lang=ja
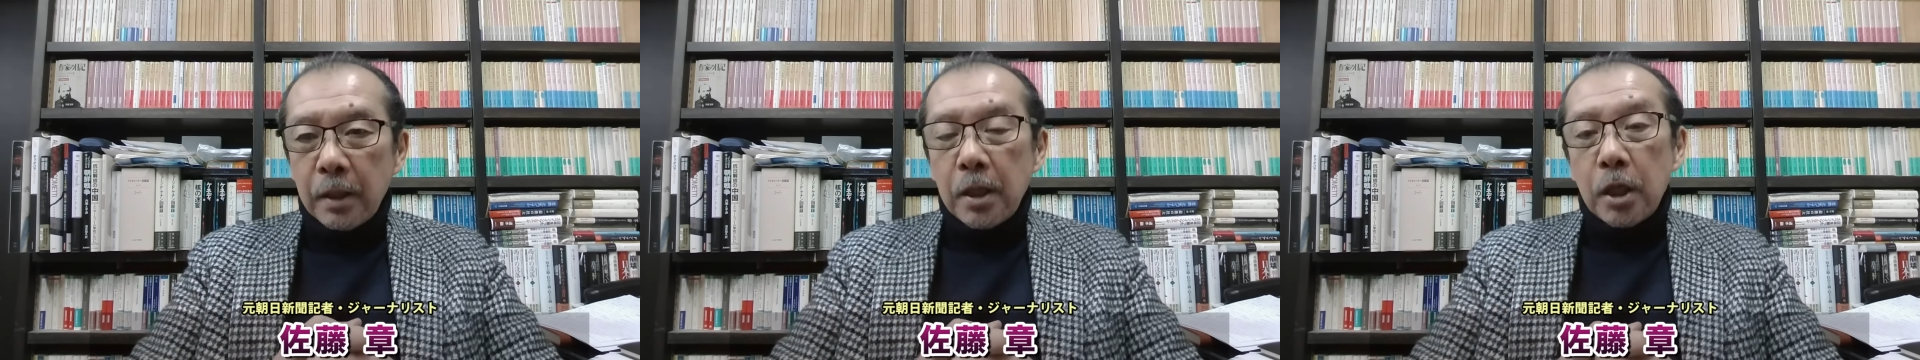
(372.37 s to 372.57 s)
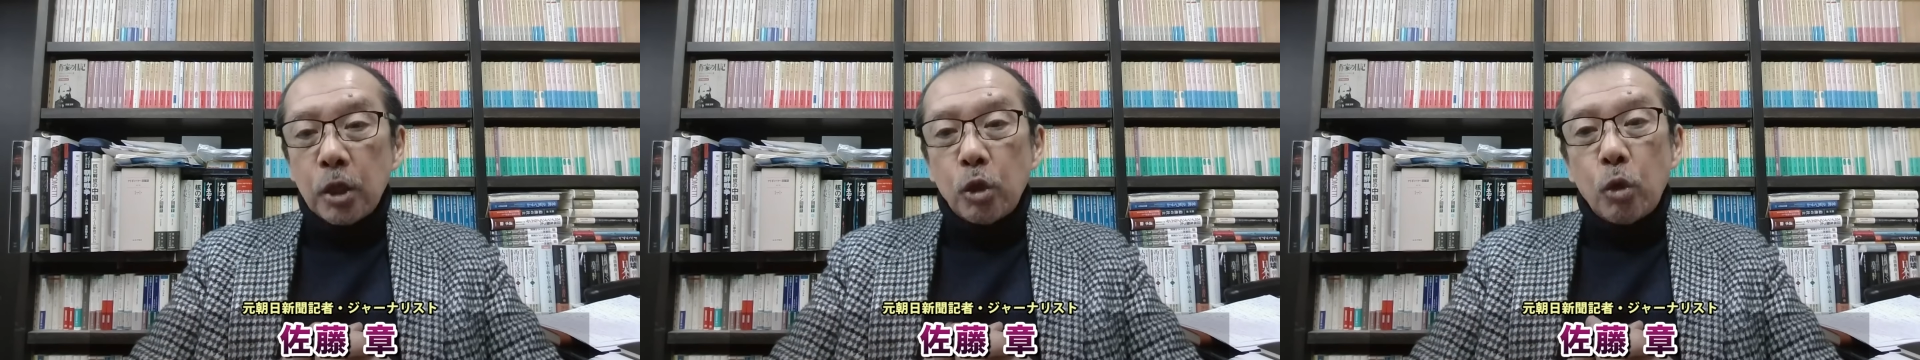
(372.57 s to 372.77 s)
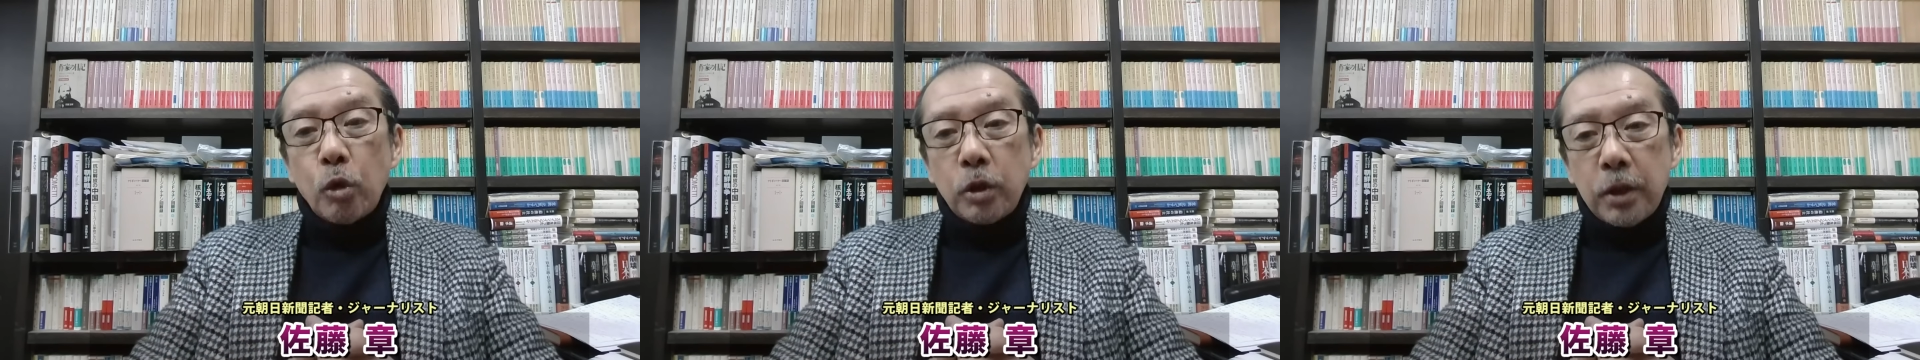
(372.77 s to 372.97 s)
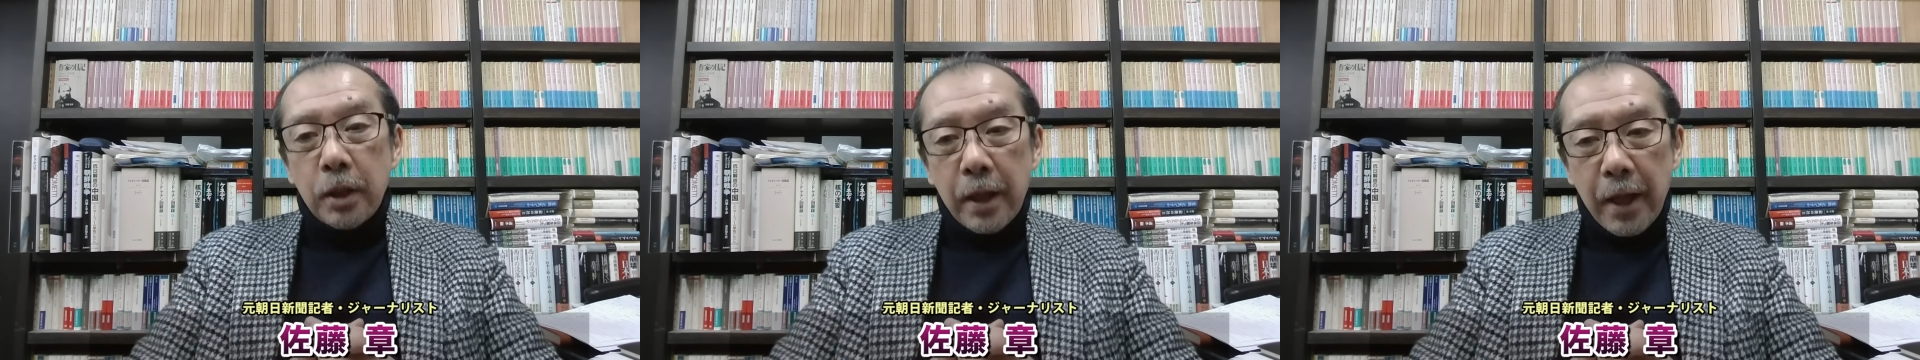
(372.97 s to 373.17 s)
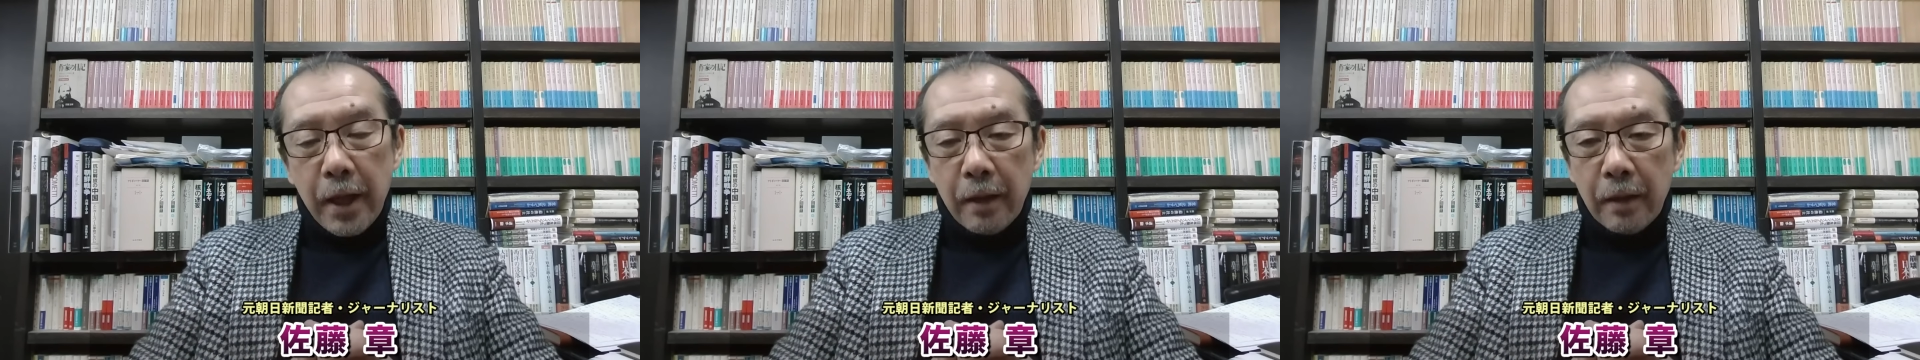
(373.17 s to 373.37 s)
そこし
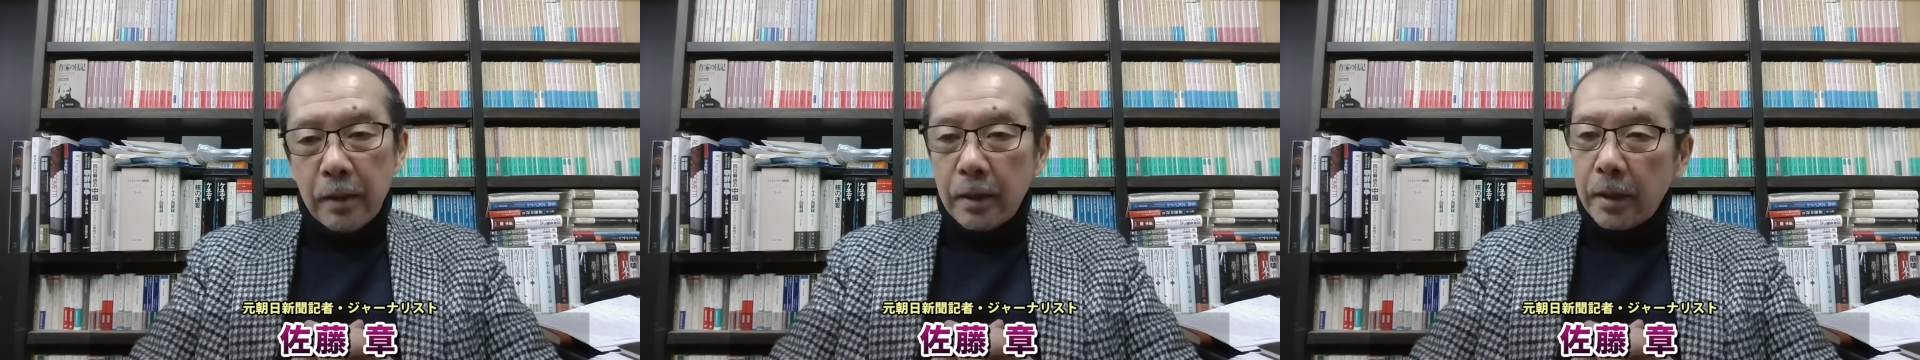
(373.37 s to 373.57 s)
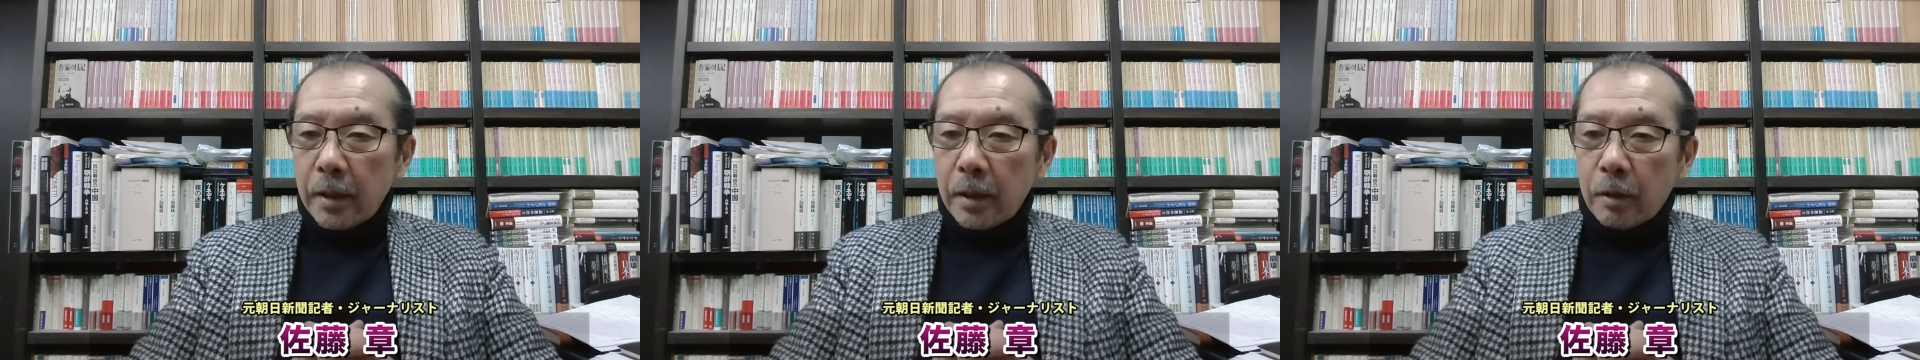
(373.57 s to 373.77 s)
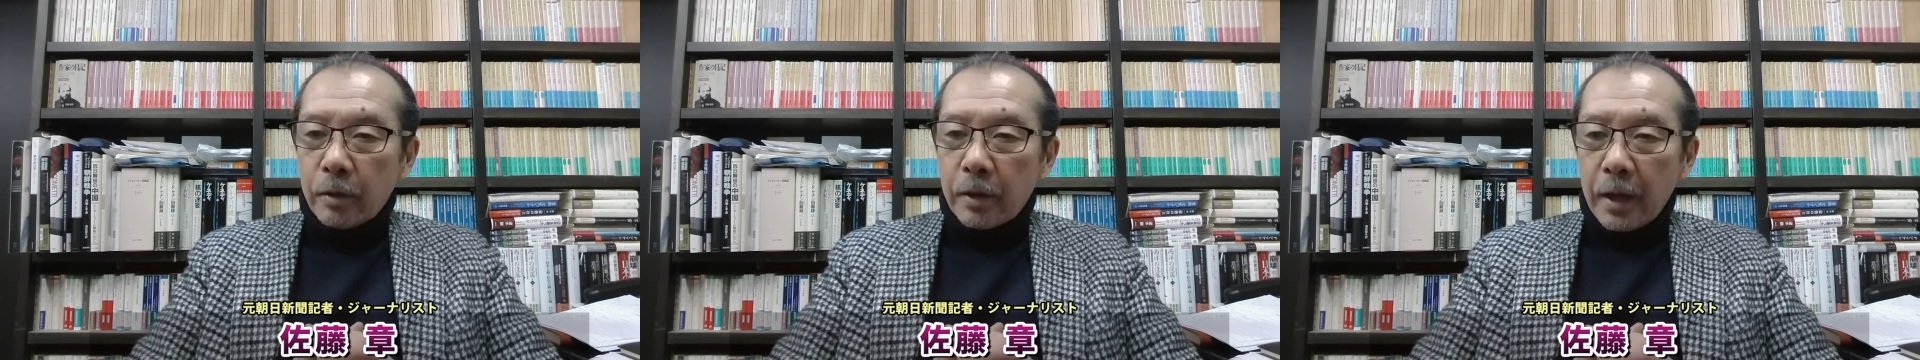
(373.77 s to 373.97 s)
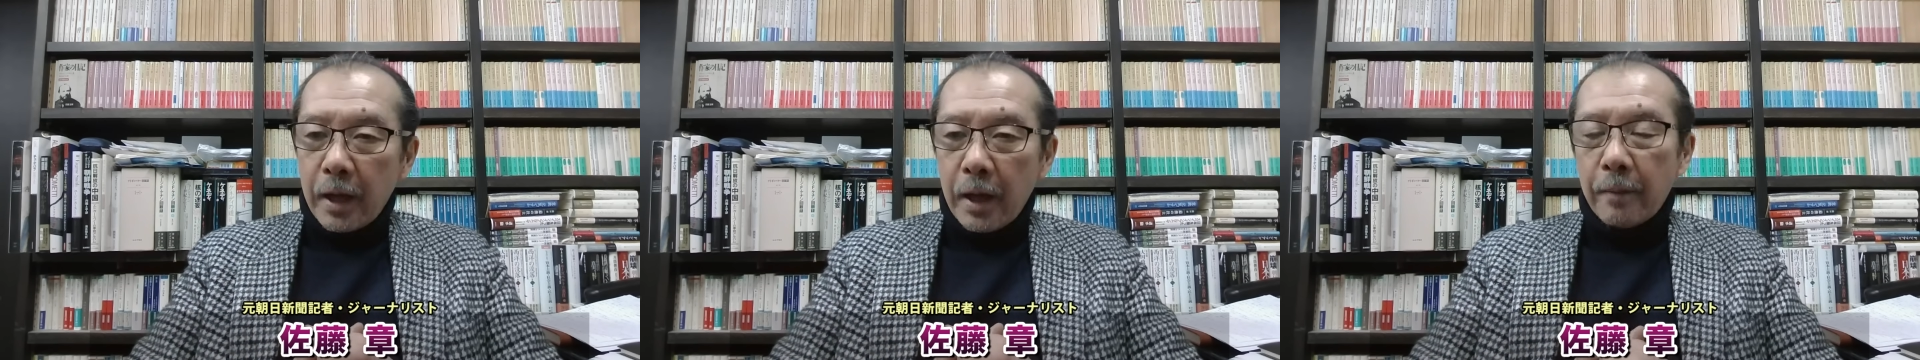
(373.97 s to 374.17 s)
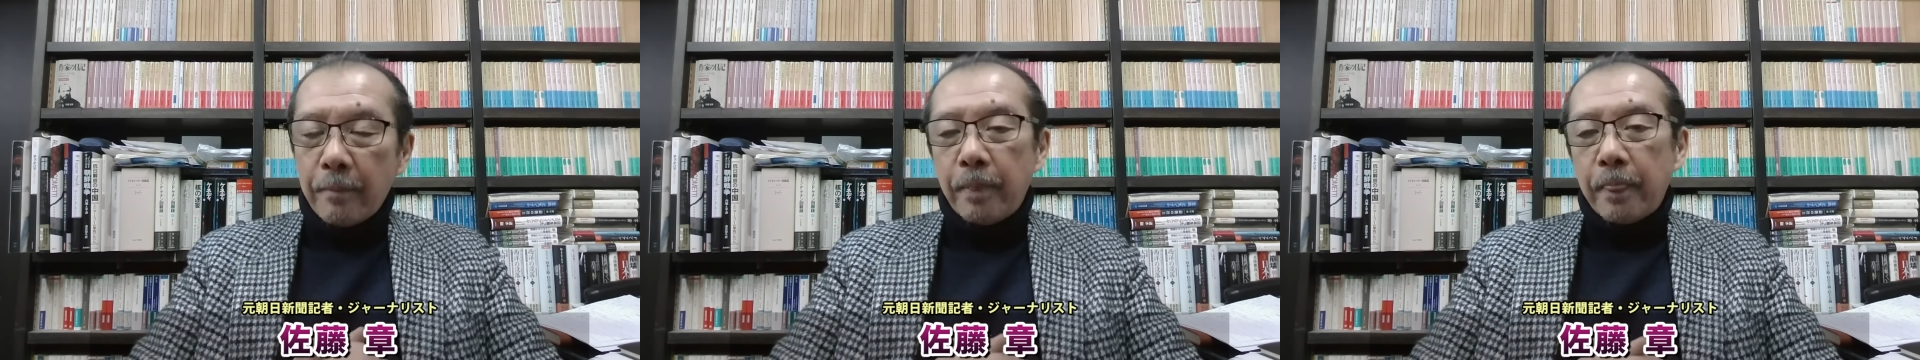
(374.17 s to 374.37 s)
て、えー、これは
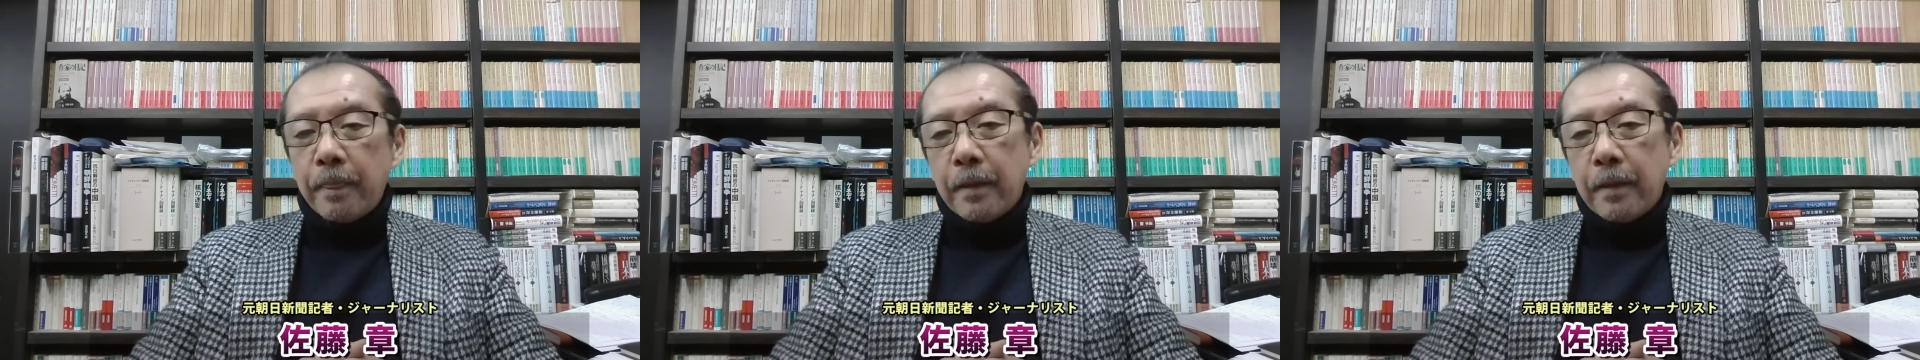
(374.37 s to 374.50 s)
ね、